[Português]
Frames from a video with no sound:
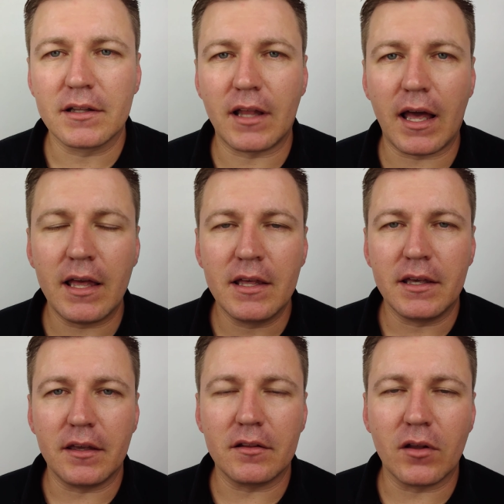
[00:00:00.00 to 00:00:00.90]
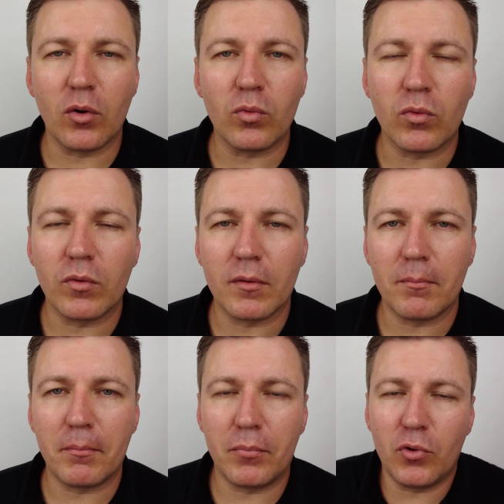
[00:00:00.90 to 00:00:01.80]
tá? Então,
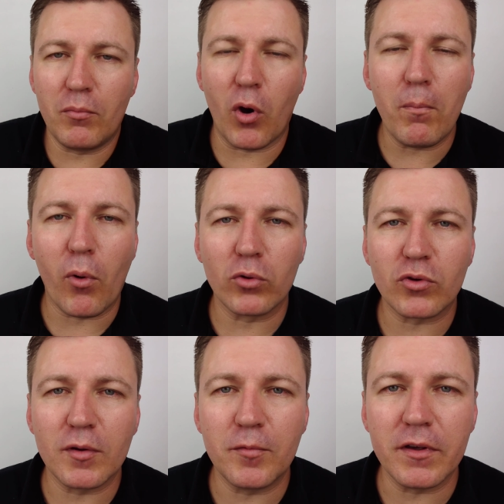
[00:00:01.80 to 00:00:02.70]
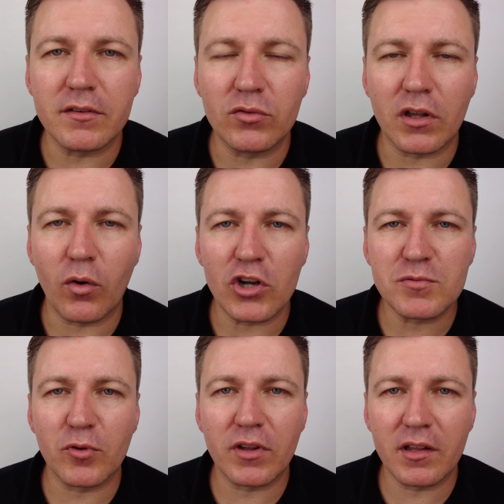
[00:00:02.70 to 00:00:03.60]
no meu ponto de vista, eu tenho
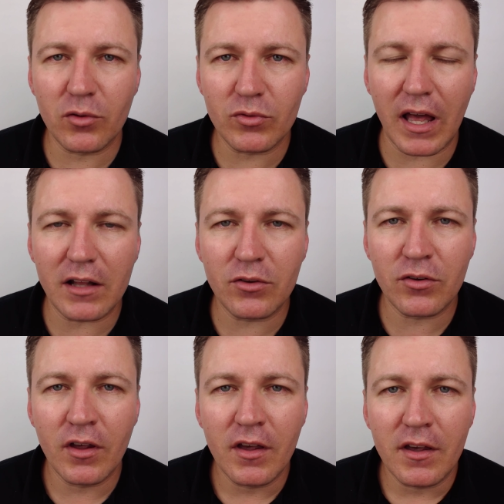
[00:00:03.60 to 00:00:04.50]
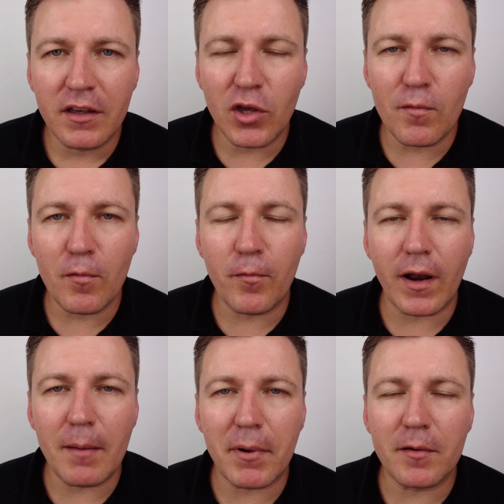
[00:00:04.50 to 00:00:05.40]
ótimos resultados e eu vou
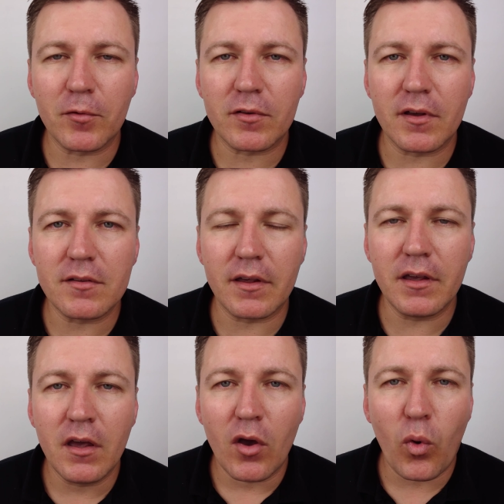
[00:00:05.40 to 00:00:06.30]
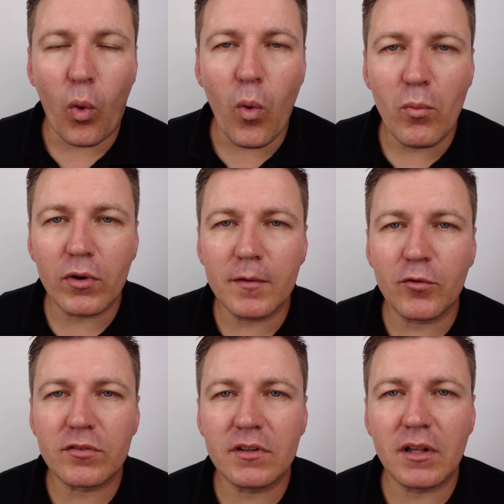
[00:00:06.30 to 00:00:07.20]
falar para vocês aí como que
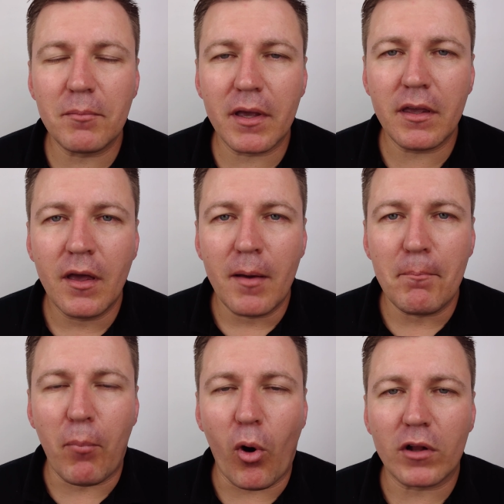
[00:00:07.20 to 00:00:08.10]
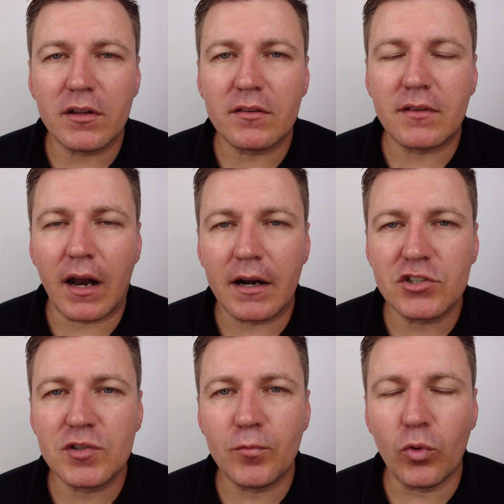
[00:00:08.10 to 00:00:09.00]
você também pode estar
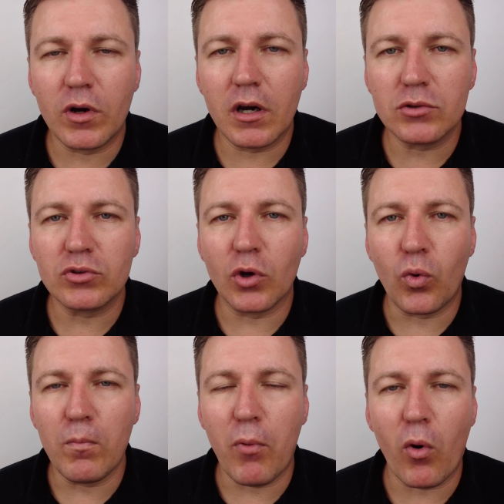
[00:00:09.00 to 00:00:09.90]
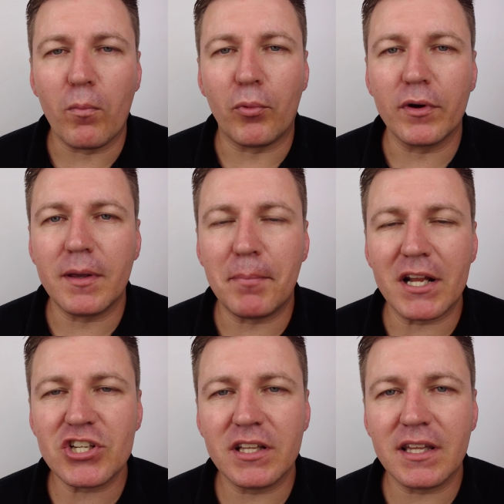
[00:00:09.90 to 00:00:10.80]
divulgando o teu cupom, porque para
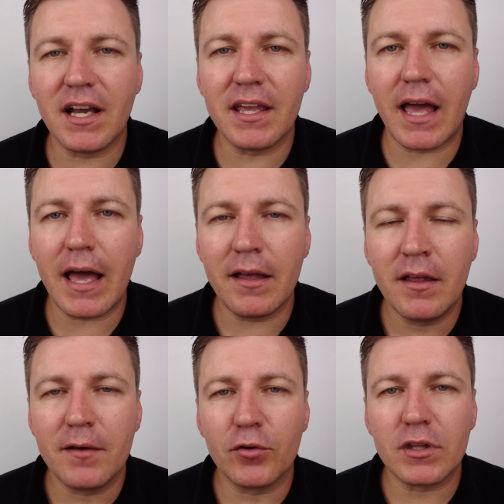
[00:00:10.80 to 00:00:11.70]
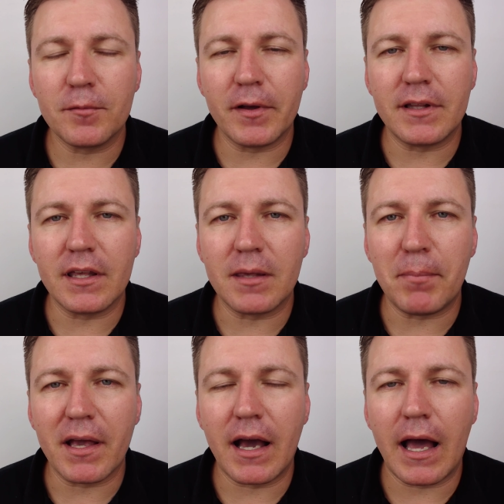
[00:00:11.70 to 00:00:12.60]
a gente ganhar, você vai ter que
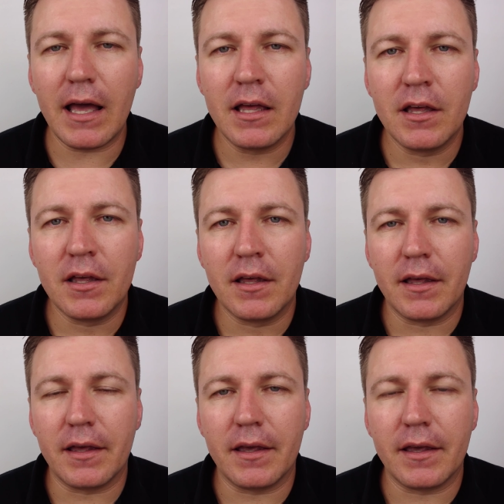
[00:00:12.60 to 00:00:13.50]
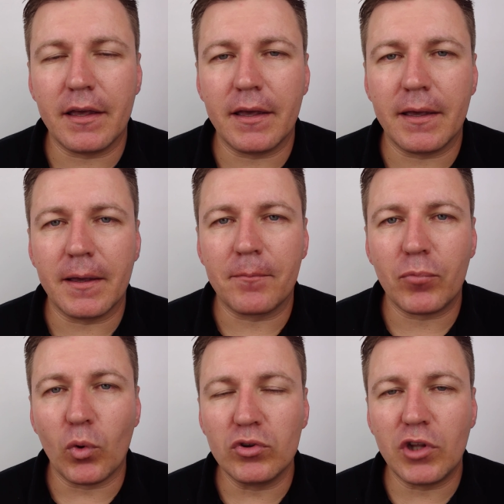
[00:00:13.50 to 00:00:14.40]
pegar é,
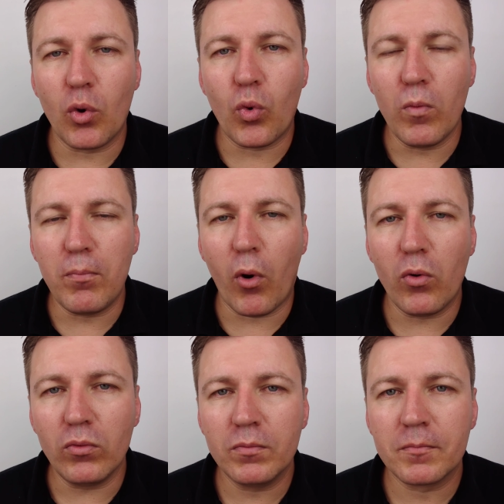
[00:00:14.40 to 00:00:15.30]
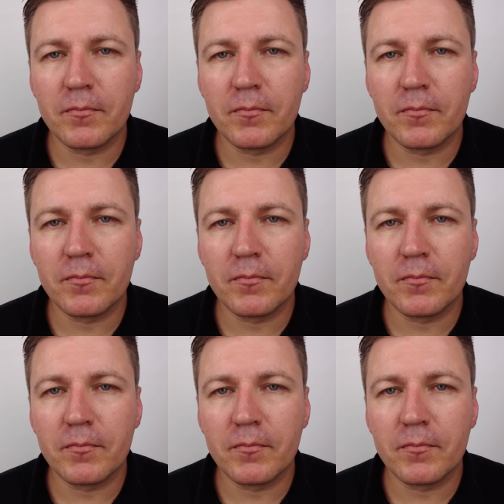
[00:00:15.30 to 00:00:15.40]
o teu cupom